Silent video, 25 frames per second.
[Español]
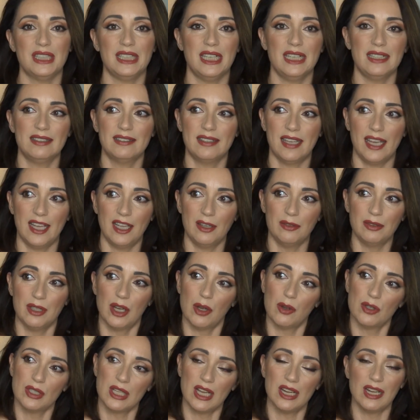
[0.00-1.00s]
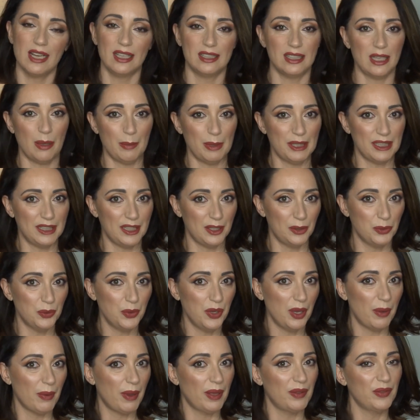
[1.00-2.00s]
Y esta es una cosa relativamente
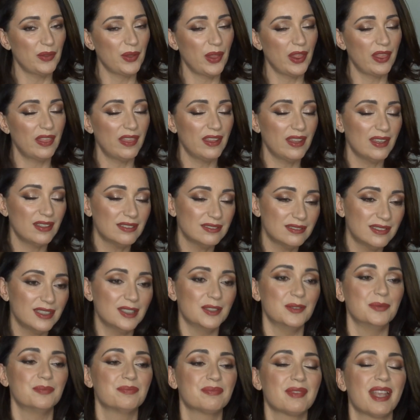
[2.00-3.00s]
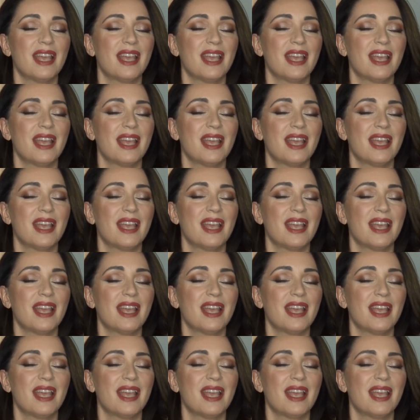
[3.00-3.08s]
nueva, entonces, bueno.